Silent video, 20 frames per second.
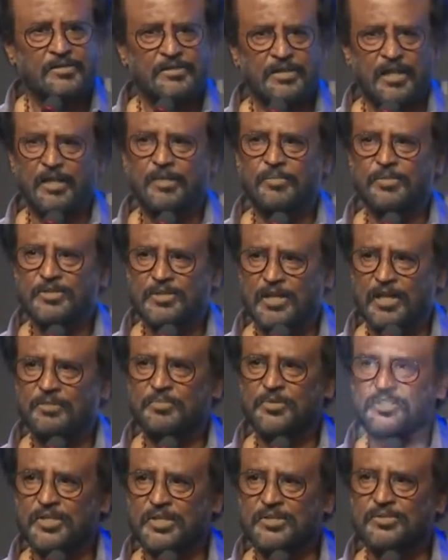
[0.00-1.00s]
చాలా చాలా
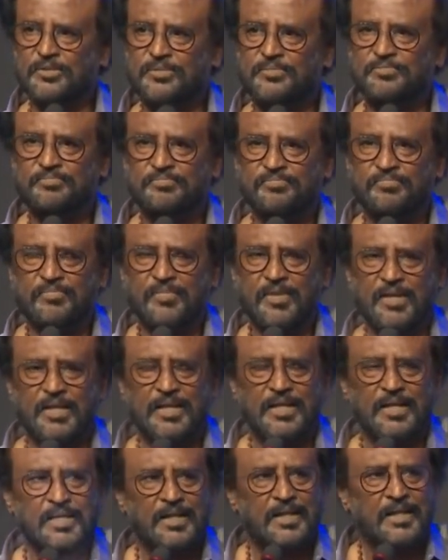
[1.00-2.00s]
పిక్చర్స్
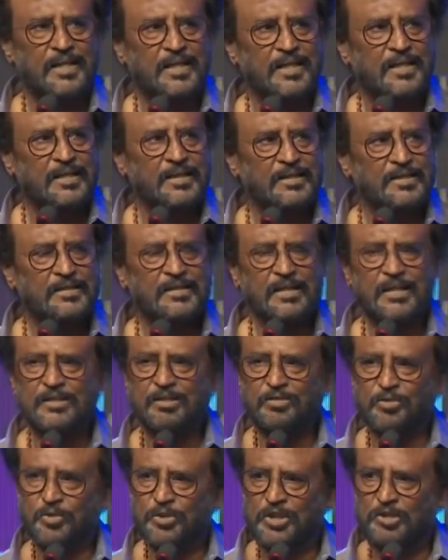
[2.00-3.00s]
దాని
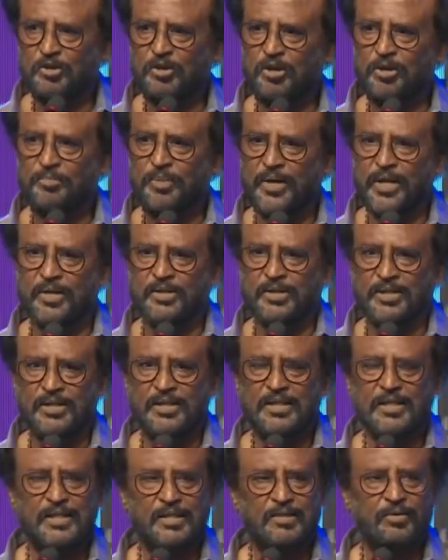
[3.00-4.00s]
తర్వాత కొద్దిగా ఒక బ్రేక్
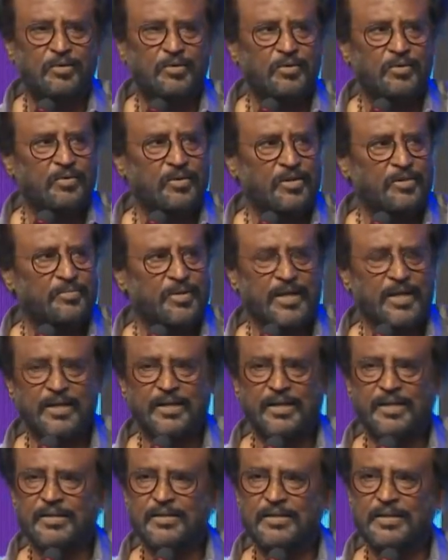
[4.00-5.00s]
ఒక
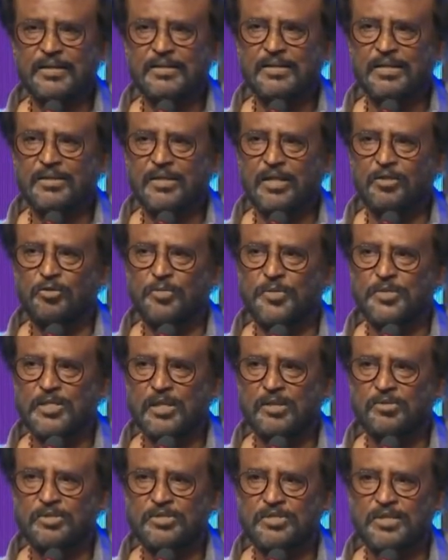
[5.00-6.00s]
బ్రేక్ అయింది తెలుగు
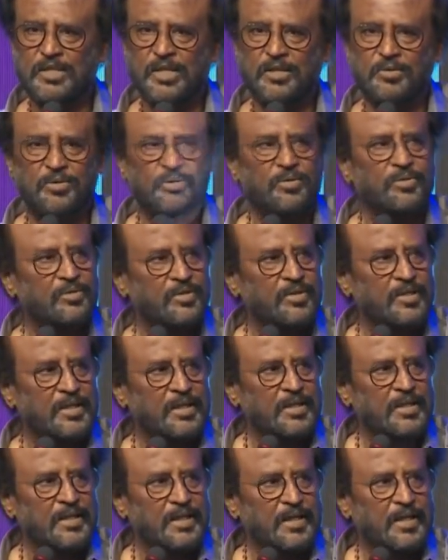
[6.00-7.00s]
పిక్చర్లు వచ్చి నేను
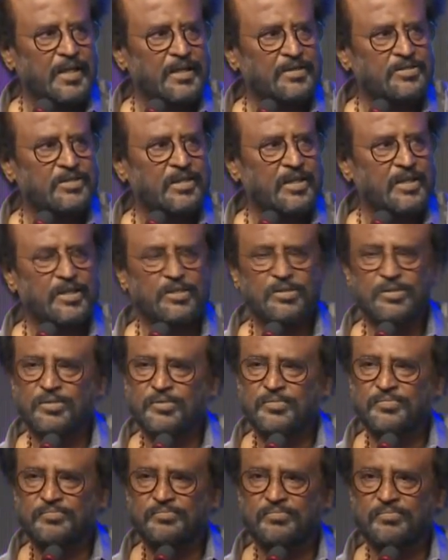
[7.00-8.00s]
యాక్ట్ చేయలేదు
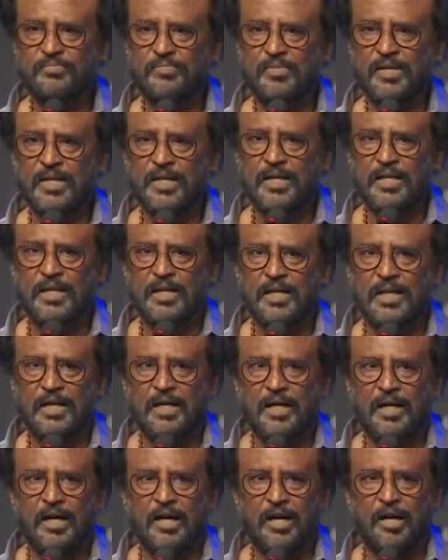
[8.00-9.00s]

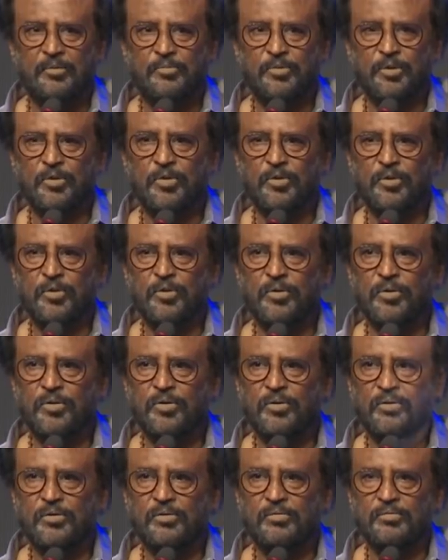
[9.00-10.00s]
అప్పుడు
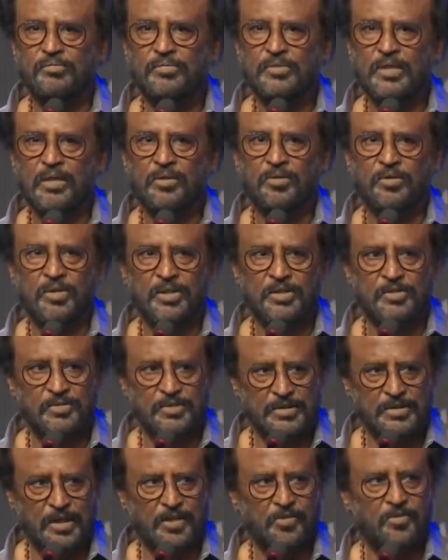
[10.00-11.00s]
తెలుగులో అంత
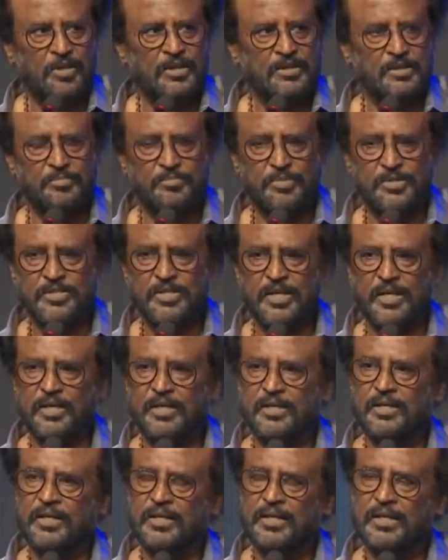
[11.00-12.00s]
తెలుగులో అంత బిజీ
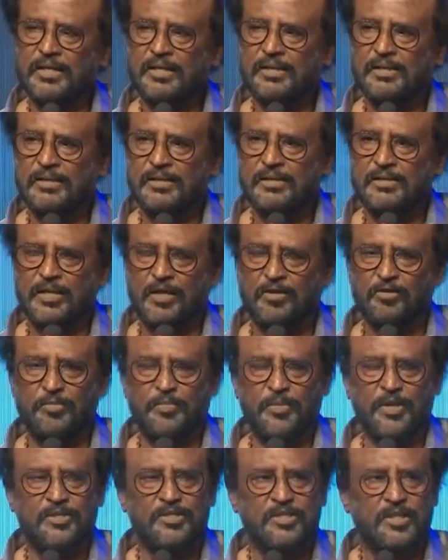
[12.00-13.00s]
అయ్యి తెలుగు
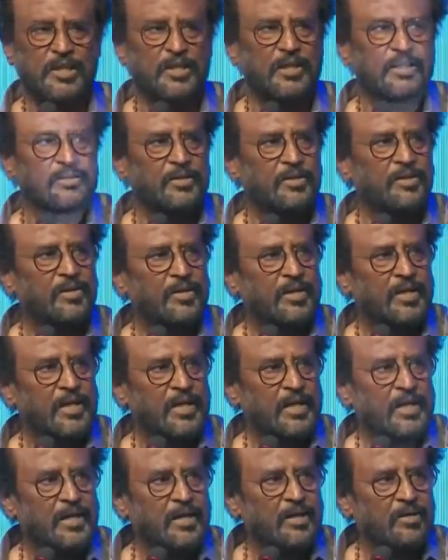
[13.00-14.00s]
ప్రేక్షకుల
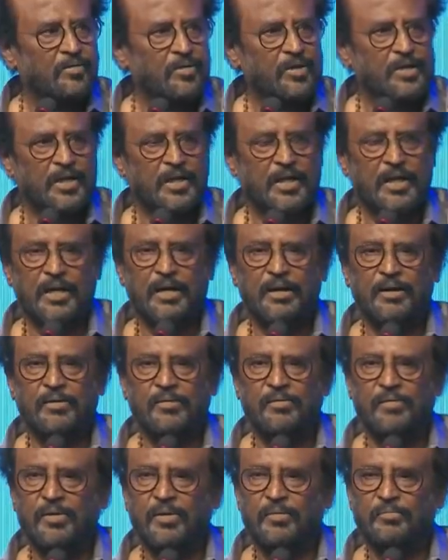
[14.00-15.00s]
ఒక
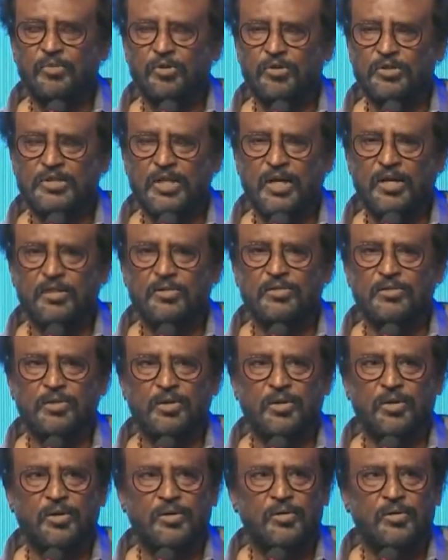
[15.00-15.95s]
ప్రోత్సాహంతో